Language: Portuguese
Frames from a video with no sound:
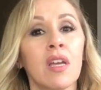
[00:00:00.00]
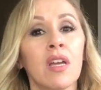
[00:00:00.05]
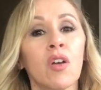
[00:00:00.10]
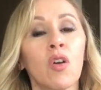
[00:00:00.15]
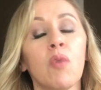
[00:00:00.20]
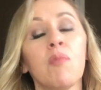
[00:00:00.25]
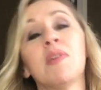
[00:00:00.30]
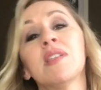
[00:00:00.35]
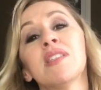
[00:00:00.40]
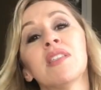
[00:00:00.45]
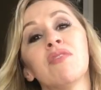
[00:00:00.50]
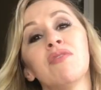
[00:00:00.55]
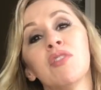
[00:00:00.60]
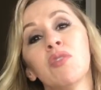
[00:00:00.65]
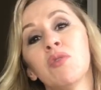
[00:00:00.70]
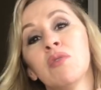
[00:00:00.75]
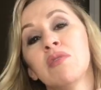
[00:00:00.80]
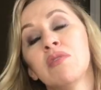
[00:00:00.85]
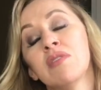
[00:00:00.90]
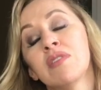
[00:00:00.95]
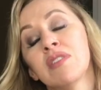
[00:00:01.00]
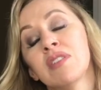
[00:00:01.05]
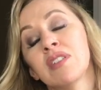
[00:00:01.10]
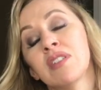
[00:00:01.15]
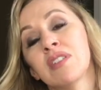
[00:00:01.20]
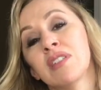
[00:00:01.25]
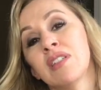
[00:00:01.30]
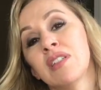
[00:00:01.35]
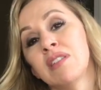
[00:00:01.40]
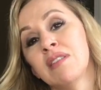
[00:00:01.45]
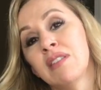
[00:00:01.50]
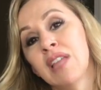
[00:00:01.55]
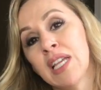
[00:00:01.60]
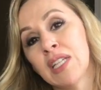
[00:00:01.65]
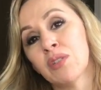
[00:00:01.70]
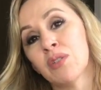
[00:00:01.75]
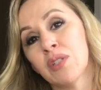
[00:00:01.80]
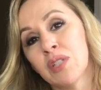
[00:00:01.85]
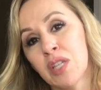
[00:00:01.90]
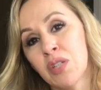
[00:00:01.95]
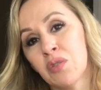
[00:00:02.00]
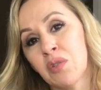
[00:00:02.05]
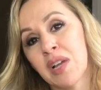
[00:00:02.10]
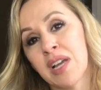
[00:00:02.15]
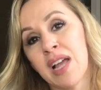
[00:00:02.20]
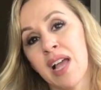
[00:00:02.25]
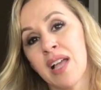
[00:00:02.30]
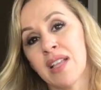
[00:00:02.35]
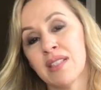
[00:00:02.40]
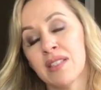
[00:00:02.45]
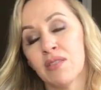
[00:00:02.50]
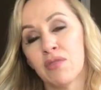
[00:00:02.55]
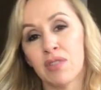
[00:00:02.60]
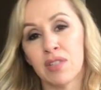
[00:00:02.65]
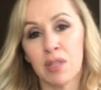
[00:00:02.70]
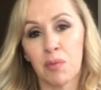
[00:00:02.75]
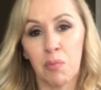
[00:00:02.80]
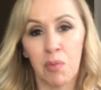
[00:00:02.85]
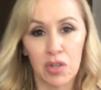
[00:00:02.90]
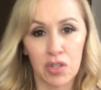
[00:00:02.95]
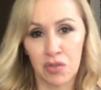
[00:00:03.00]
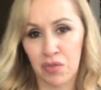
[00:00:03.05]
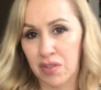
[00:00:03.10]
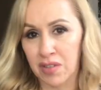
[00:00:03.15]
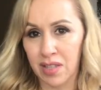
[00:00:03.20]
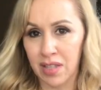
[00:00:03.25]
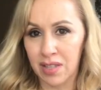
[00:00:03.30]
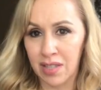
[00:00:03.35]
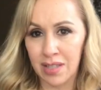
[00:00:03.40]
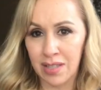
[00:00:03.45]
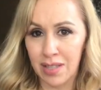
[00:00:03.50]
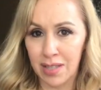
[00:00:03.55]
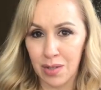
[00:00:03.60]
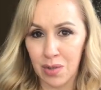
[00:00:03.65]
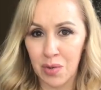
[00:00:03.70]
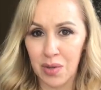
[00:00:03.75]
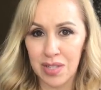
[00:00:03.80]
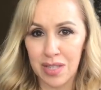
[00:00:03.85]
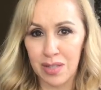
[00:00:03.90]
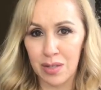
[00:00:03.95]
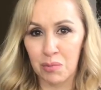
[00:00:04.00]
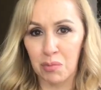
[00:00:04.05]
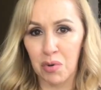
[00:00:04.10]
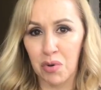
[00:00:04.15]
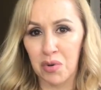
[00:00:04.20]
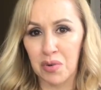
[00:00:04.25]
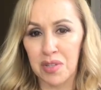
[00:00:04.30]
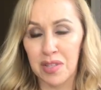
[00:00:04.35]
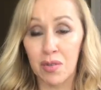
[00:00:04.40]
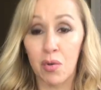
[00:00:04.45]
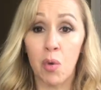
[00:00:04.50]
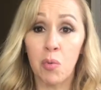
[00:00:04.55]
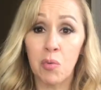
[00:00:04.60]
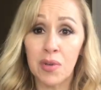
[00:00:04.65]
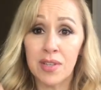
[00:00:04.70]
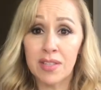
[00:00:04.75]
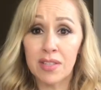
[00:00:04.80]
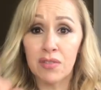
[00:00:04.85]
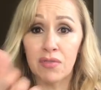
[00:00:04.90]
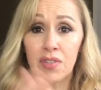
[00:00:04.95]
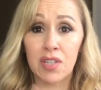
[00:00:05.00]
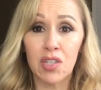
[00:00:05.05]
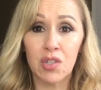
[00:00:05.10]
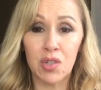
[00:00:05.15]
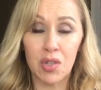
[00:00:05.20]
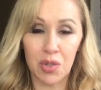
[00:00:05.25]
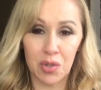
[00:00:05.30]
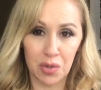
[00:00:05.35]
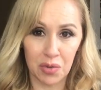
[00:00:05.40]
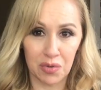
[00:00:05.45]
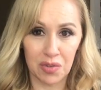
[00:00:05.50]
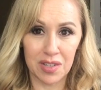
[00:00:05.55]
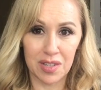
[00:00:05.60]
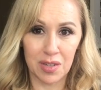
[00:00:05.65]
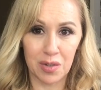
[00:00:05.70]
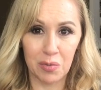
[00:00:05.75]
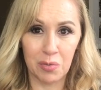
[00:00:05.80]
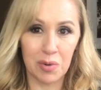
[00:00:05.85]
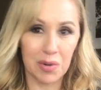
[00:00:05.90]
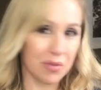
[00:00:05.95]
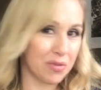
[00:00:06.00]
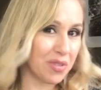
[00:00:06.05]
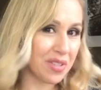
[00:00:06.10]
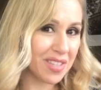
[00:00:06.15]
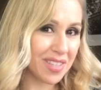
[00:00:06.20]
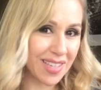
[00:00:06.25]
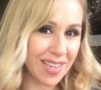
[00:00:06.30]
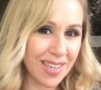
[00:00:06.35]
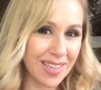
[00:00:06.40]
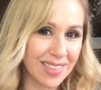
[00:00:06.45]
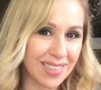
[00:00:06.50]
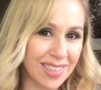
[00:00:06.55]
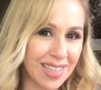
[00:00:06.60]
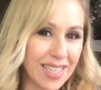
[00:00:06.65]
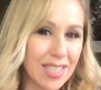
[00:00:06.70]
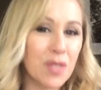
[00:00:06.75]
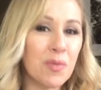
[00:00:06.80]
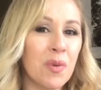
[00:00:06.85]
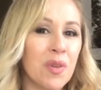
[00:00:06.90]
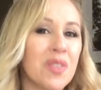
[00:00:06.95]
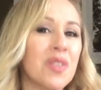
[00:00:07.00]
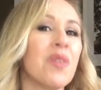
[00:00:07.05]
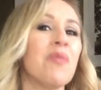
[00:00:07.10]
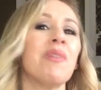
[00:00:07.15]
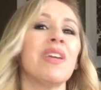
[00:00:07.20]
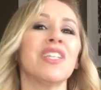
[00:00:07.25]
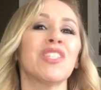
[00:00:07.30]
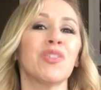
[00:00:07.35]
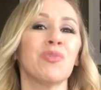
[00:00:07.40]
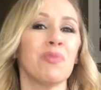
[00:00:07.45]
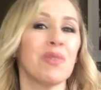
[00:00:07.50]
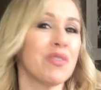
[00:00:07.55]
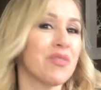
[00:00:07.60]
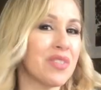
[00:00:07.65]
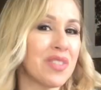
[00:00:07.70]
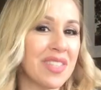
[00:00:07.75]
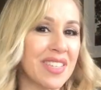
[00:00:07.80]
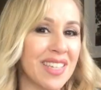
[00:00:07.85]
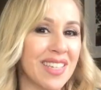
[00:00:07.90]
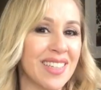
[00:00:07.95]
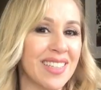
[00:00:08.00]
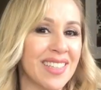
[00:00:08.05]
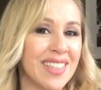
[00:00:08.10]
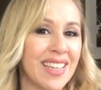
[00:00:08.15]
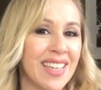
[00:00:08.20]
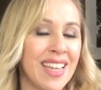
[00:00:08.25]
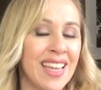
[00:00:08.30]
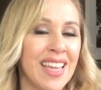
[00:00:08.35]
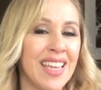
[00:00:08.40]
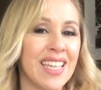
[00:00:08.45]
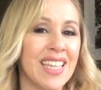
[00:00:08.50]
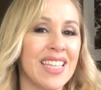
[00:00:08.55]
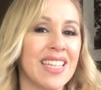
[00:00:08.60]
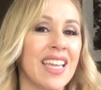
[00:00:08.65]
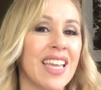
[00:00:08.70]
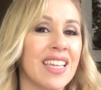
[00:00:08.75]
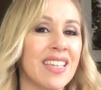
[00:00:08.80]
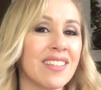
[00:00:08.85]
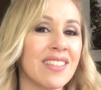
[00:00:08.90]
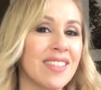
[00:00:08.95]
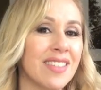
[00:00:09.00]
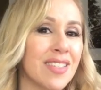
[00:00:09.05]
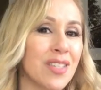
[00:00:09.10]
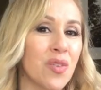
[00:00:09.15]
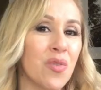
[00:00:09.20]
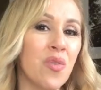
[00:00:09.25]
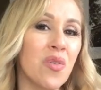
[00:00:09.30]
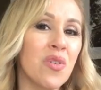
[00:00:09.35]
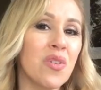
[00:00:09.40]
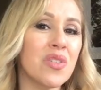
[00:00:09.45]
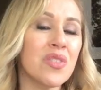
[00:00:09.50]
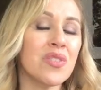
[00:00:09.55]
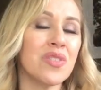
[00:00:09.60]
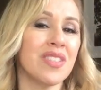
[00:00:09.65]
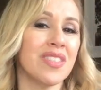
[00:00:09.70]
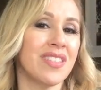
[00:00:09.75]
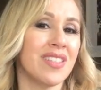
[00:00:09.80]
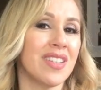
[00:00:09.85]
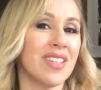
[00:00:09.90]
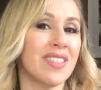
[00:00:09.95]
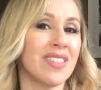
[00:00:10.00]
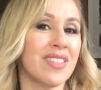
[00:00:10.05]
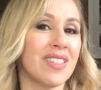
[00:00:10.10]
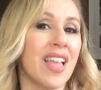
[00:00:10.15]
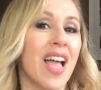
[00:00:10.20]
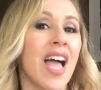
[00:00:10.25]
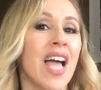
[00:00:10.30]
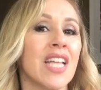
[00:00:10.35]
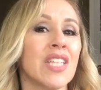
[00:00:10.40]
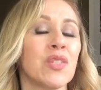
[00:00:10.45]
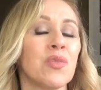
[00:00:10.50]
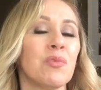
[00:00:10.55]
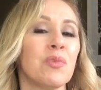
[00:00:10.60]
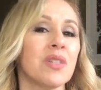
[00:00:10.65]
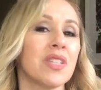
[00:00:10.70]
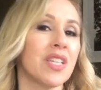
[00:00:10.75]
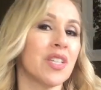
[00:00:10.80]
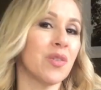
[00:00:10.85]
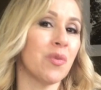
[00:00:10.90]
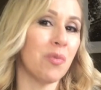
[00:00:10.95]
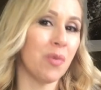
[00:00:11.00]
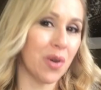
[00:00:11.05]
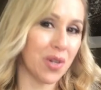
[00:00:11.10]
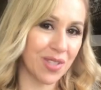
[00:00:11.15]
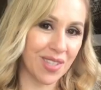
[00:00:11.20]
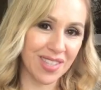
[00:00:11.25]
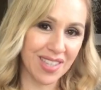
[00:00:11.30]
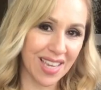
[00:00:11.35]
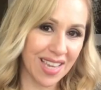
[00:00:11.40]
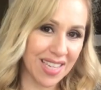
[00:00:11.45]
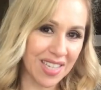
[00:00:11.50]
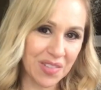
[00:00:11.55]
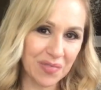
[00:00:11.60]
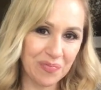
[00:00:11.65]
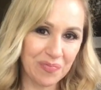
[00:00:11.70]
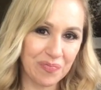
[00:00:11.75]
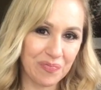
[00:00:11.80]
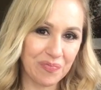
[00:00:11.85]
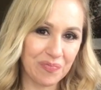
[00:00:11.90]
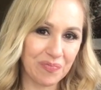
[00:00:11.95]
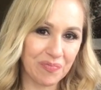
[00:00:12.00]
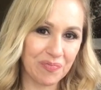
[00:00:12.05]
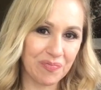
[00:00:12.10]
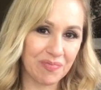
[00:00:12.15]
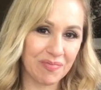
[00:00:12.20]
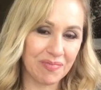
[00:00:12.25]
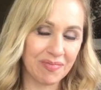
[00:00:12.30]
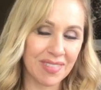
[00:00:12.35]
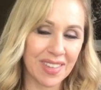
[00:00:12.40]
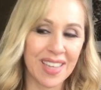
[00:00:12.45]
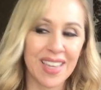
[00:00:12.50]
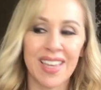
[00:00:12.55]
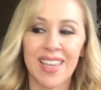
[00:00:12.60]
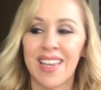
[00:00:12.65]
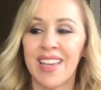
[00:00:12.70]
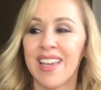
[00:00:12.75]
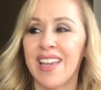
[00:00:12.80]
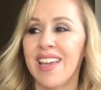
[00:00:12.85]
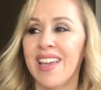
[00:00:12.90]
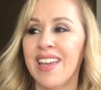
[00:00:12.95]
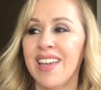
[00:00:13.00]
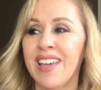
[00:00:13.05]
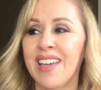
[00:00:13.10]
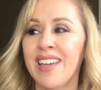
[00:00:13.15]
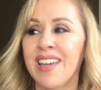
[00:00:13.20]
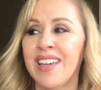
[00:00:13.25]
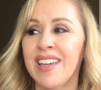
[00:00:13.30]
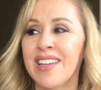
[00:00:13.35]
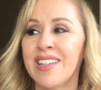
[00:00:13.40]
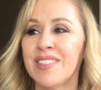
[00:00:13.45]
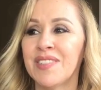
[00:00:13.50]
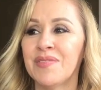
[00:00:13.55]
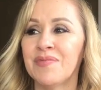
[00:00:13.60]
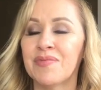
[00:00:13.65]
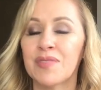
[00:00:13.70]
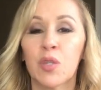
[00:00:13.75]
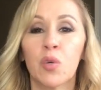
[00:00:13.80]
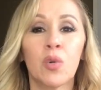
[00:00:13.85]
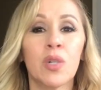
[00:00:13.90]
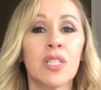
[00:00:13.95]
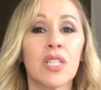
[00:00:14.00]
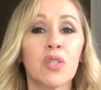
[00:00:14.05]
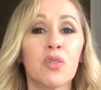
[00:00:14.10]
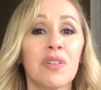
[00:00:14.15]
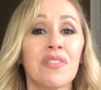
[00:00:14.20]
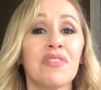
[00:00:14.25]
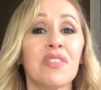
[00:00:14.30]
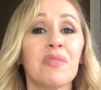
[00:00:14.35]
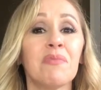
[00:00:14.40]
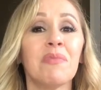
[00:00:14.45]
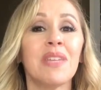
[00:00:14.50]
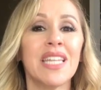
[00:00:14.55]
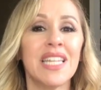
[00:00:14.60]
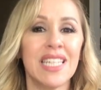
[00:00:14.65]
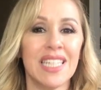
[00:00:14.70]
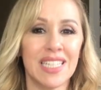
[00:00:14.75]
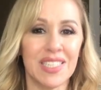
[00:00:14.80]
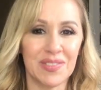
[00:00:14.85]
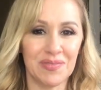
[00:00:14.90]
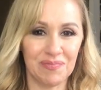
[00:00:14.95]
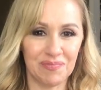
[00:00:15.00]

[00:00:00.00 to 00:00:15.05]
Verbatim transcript: Começa a ver que dentro da sua casa você pode fazer tantas coisas boas, como esse vídeo que eu estou fazendo para você, especialmente para você que está aí ansioso, estressado porque não pode sair. É, curta a tua família.